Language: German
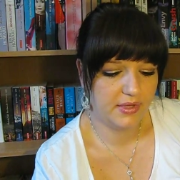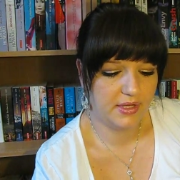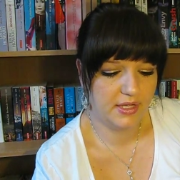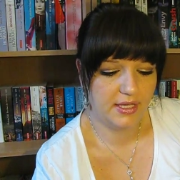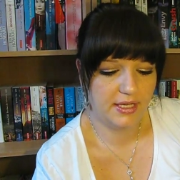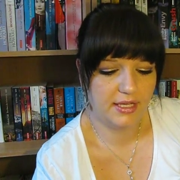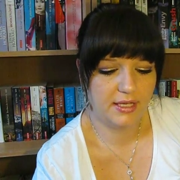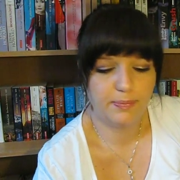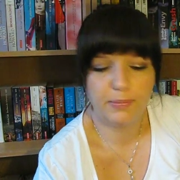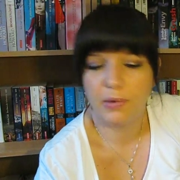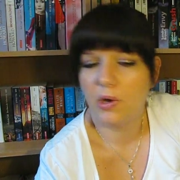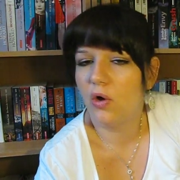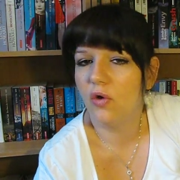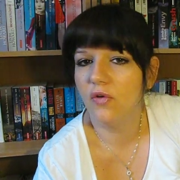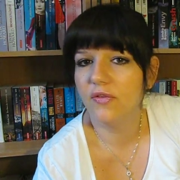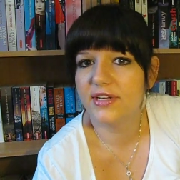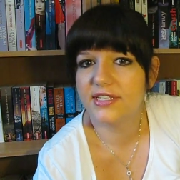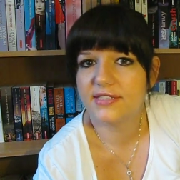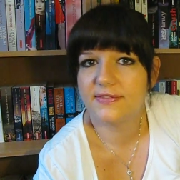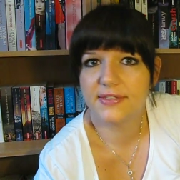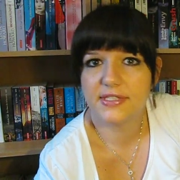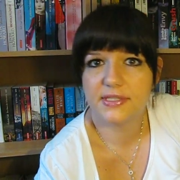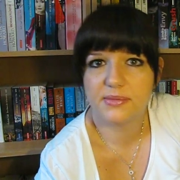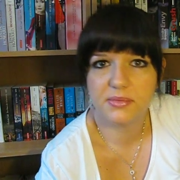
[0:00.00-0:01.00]
ich brauche
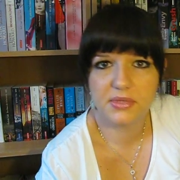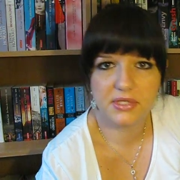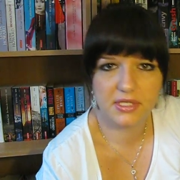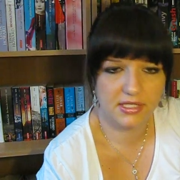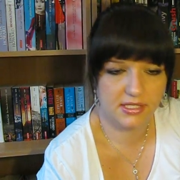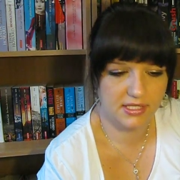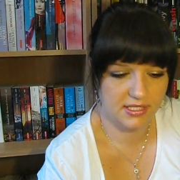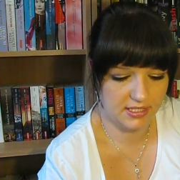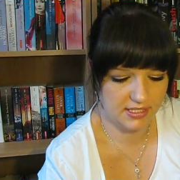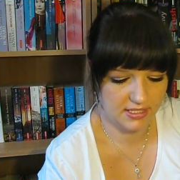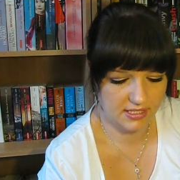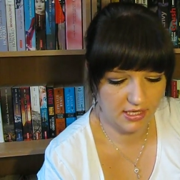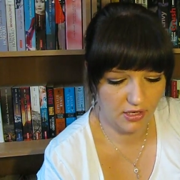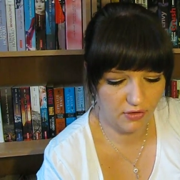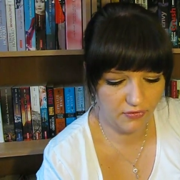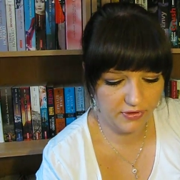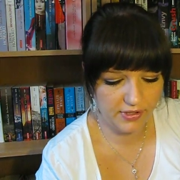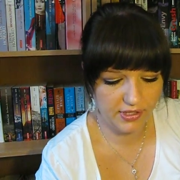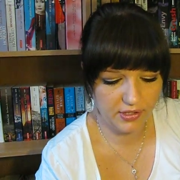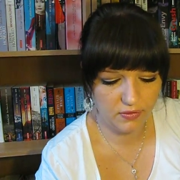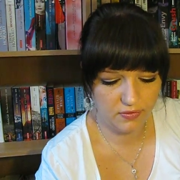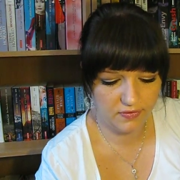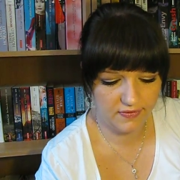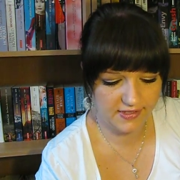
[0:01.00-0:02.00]
was, was mich richtig in
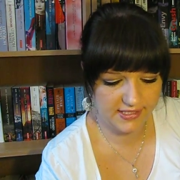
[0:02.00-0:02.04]
Aufregung